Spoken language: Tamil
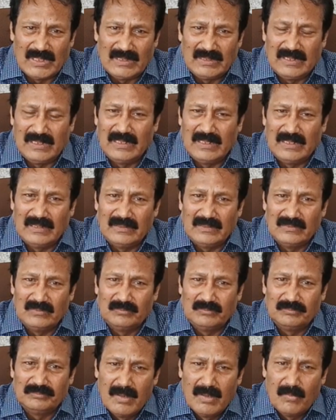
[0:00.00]
ரத்து
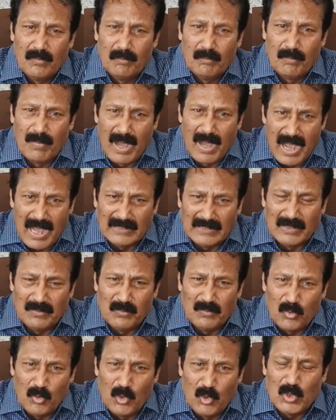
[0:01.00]

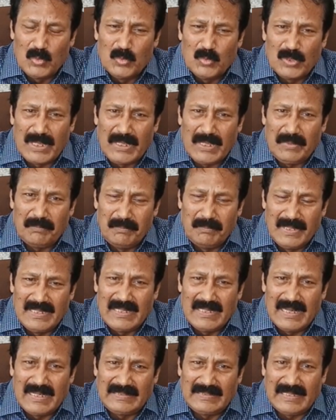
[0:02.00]
மாதம் ஒரு முறை
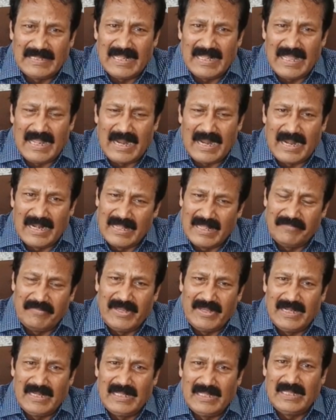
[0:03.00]
மின்கட்டண
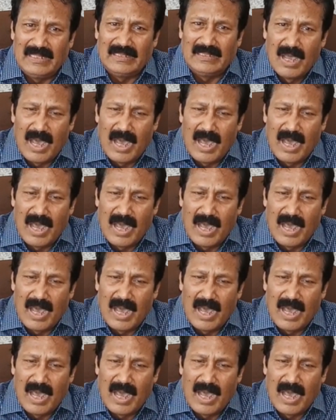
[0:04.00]
அளவீடு